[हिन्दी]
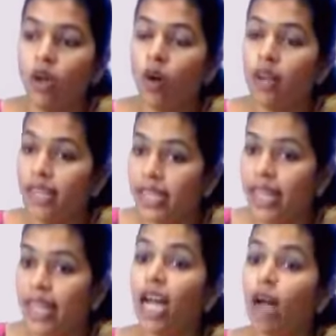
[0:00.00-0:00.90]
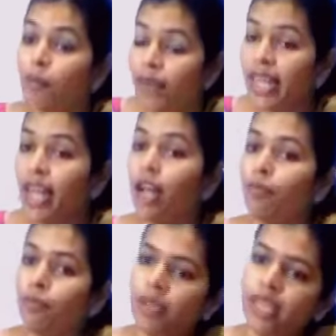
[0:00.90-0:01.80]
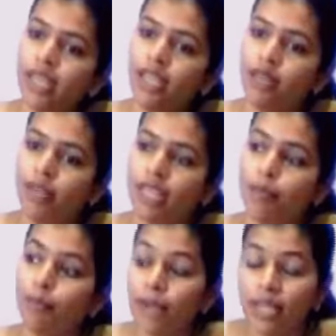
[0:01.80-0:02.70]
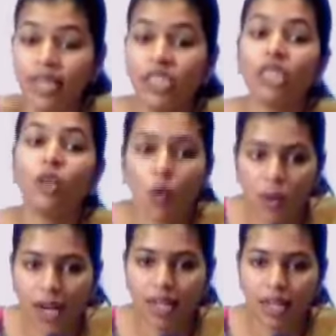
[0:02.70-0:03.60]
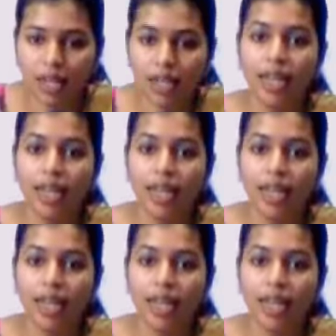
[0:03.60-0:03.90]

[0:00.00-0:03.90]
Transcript: और ये अपने आप में मतलब प्रदर्शित हो रहा था